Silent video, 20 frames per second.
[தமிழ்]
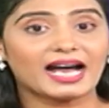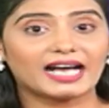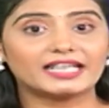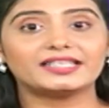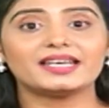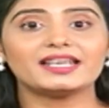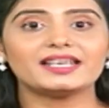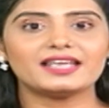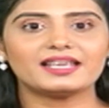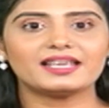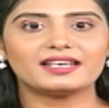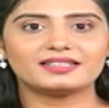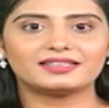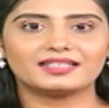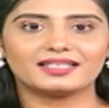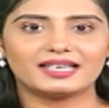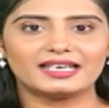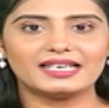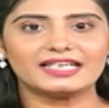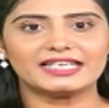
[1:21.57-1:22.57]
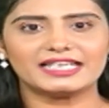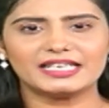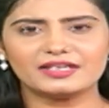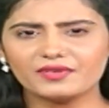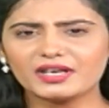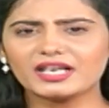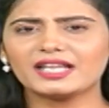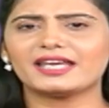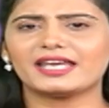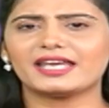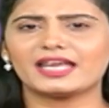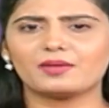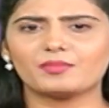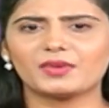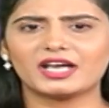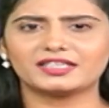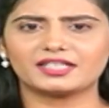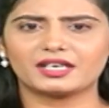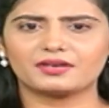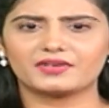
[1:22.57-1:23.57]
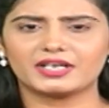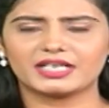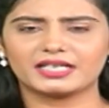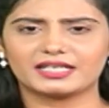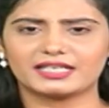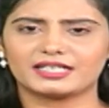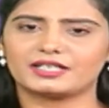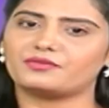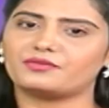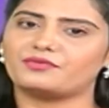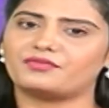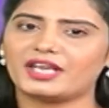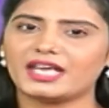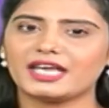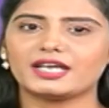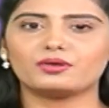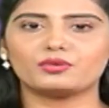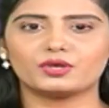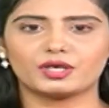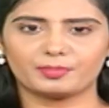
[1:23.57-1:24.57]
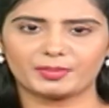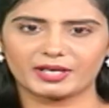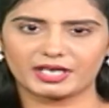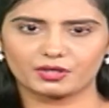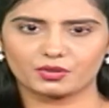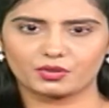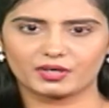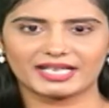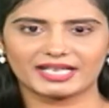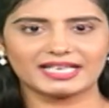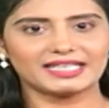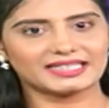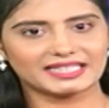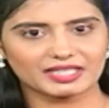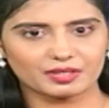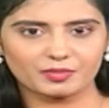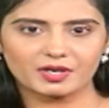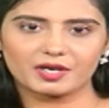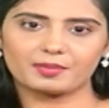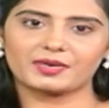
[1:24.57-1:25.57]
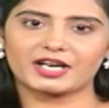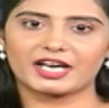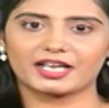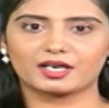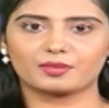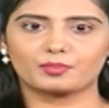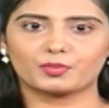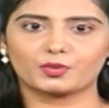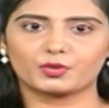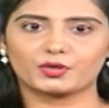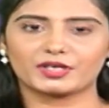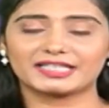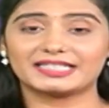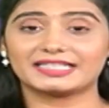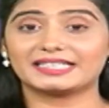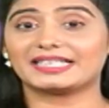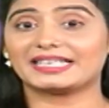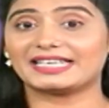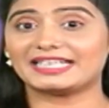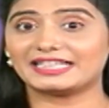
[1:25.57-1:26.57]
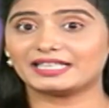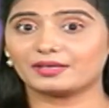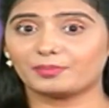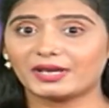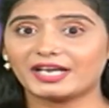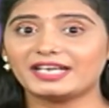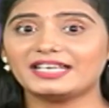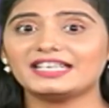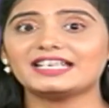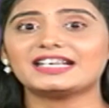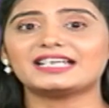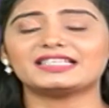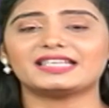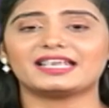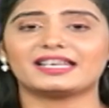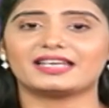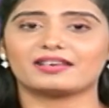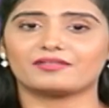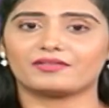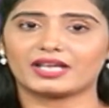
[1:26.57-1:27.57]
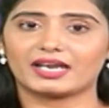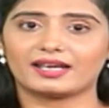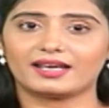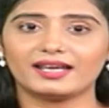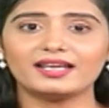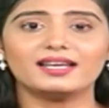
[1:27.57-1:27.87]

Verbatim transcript: அதே நேரத்தில் இவளை ஏமாத்துறவனுக்கு வேற ஒரு பெண்ணோட திருமணம் நடக்க போகிறது இந்த பெண்ணுக்கு தெரிய வர